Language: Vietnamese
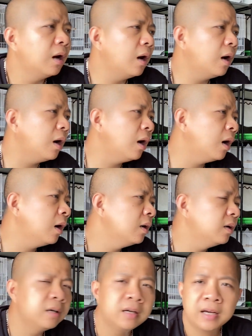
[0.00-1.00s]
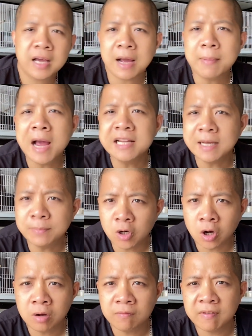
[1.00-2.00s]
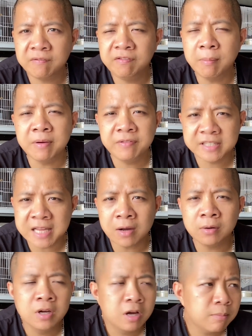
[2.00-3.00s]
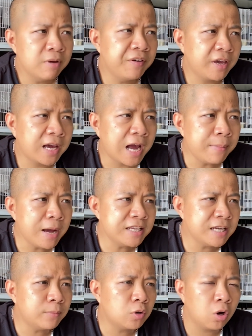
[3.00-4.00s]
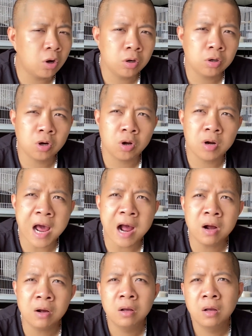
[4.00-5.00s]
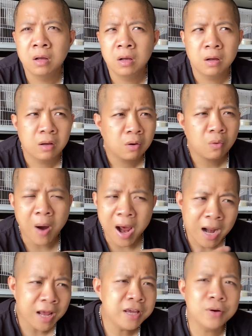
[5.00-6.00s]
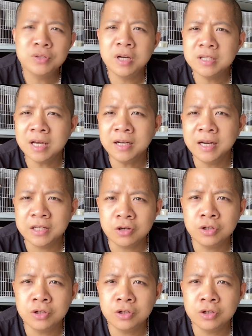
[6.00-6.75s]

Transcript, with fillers: À, cái cám hai trăm đó. Bởi vì sao? Bởi vì cái cám hai trăm đó nó đã quá là nhiều dưỡng chất để cho